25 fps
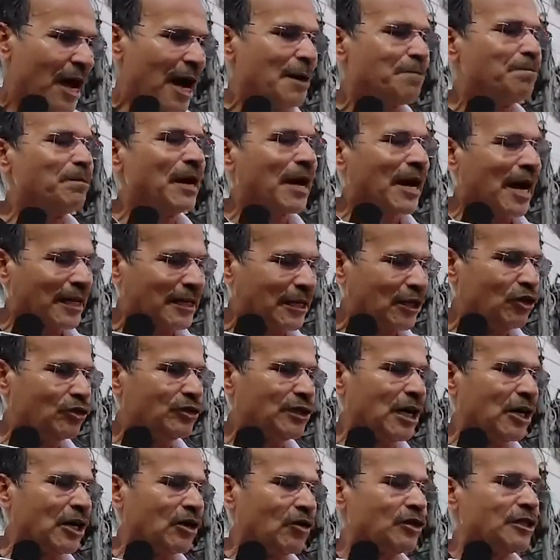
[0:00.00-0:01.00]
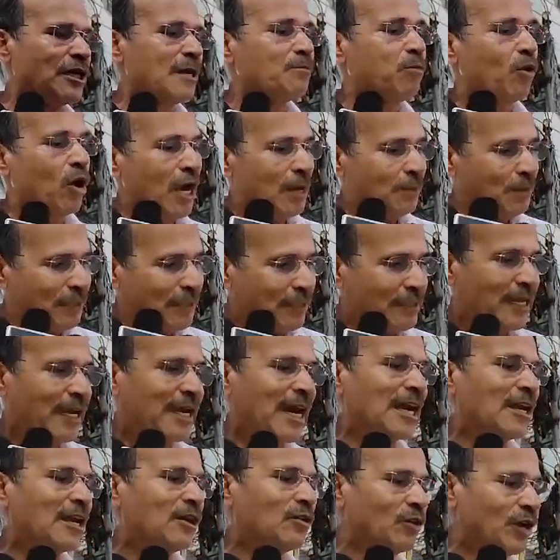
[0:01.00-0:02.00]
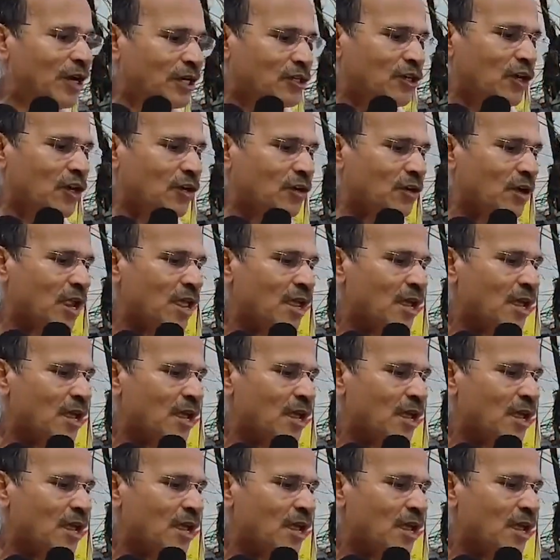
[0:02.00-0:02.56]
আপনার কাজে যোগদান করছে ভয় ভীতি দেখানো হয়েছিল